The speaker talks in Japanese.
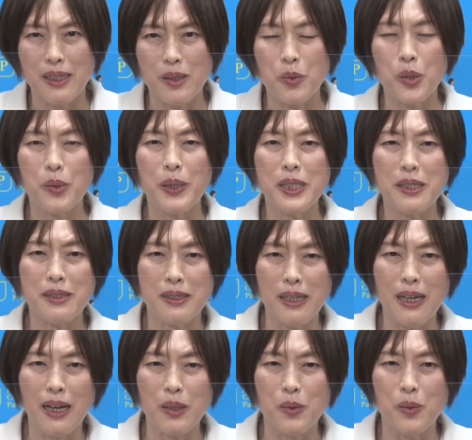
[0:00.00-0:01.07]
これはです
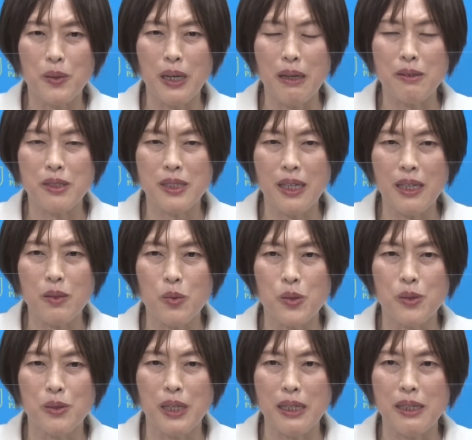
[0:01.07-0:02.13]
ねあの学生と
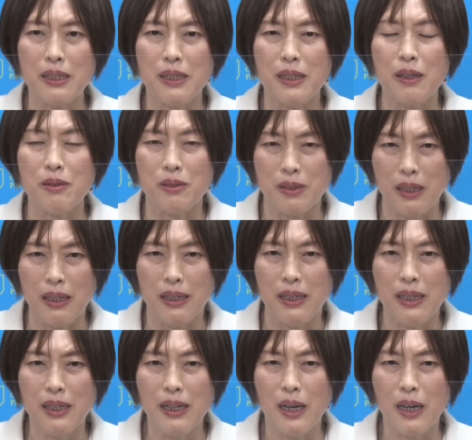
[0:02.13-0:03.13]
いうだけでなくて